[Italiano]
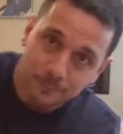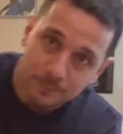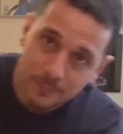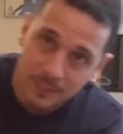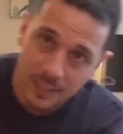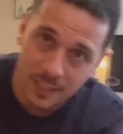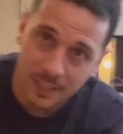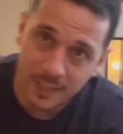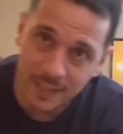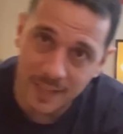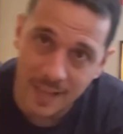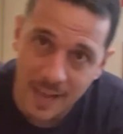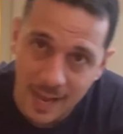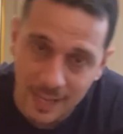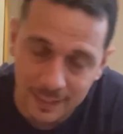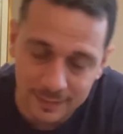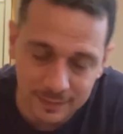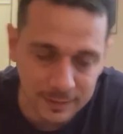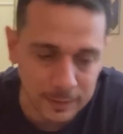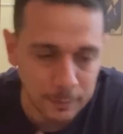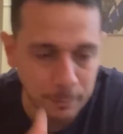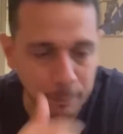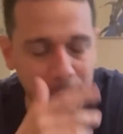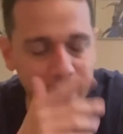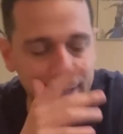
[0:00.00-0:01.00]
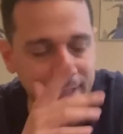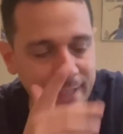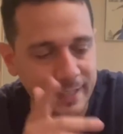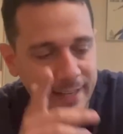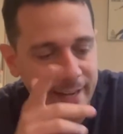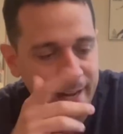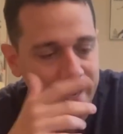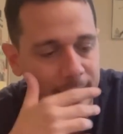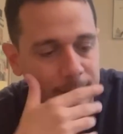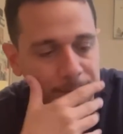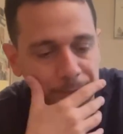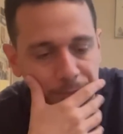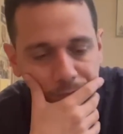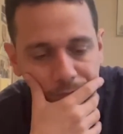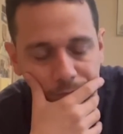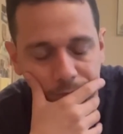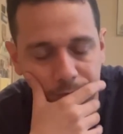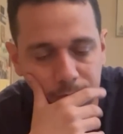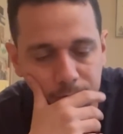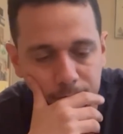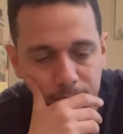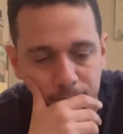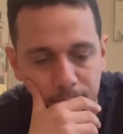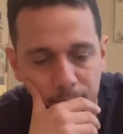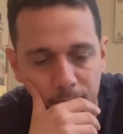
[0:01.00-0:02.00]
di Riyadh. Perché?
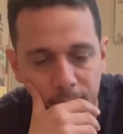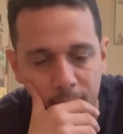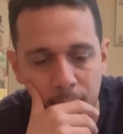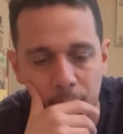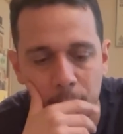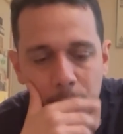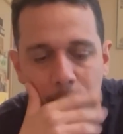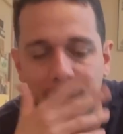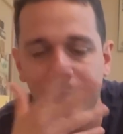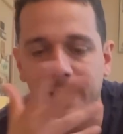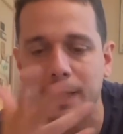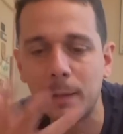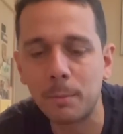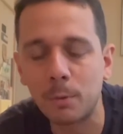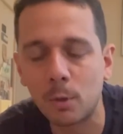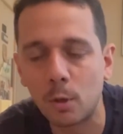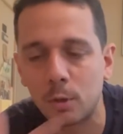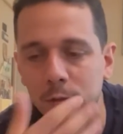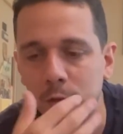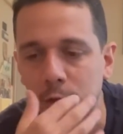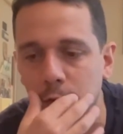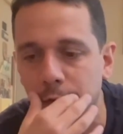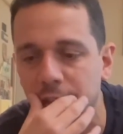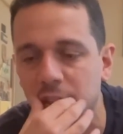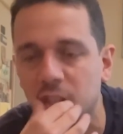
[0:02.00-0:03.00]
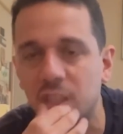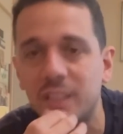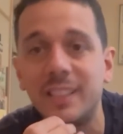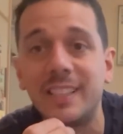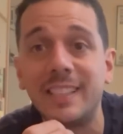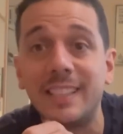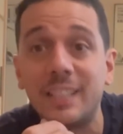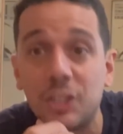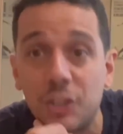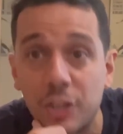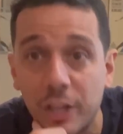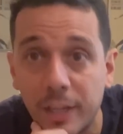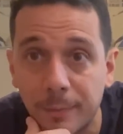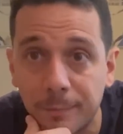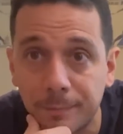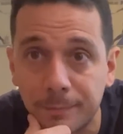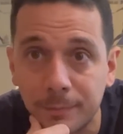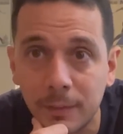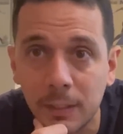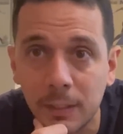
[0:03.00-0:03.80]
Perché Brozovic dice